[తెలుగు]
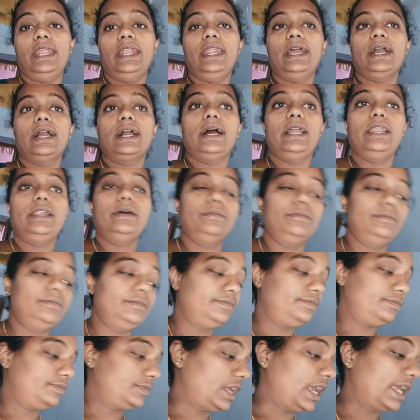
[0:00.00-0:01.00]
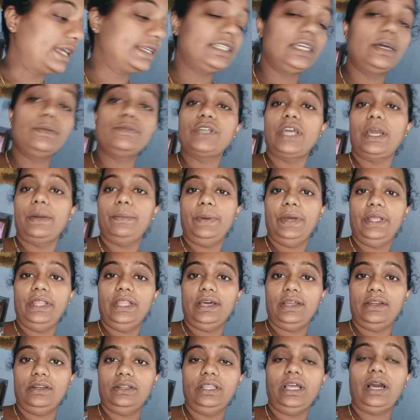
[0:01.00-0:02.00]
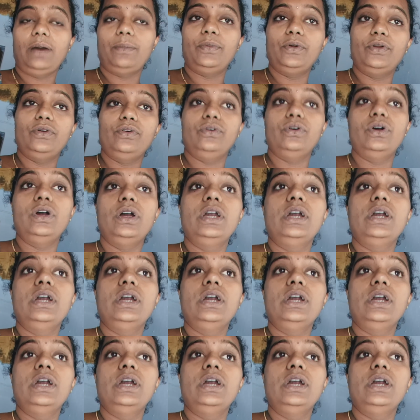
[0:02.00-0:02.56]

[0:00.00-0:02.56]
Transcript: ఎండాకాలం ఎగ్జామ్స్ అయిపోయిన తర్వాత అప్పుడు